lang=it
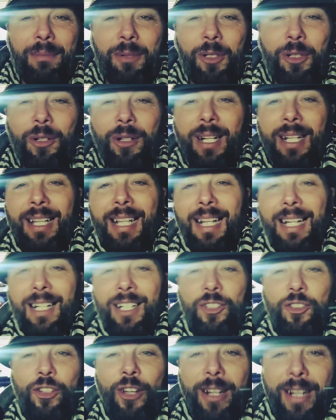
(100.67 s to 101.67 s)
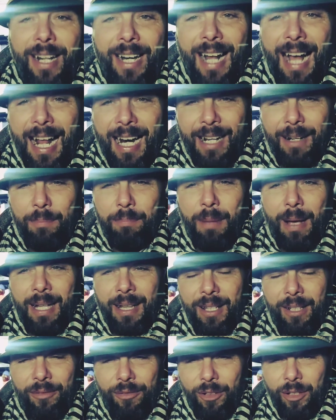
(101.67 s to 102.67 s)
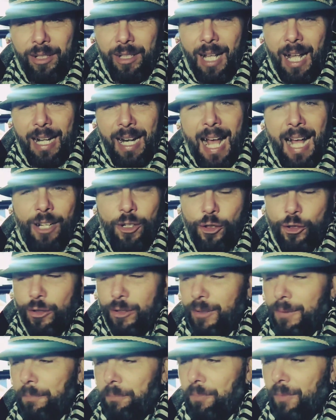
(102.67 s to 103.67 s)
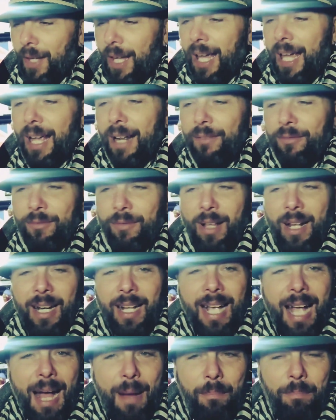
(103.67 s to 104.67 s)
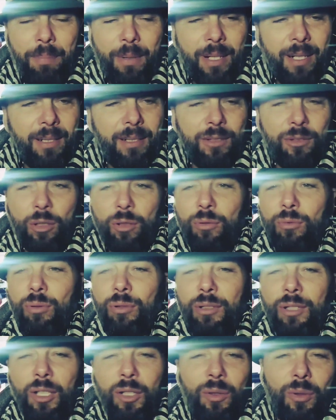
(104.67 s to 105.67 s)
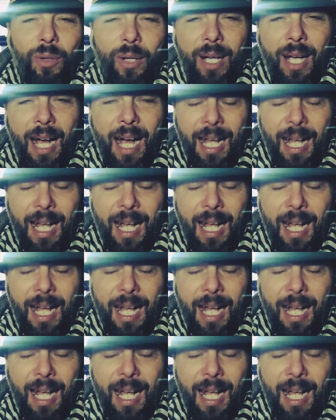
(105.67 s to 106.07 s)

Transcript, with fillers: il motore del generale, il Bedford Arancio e il, il camper, sono tutti e due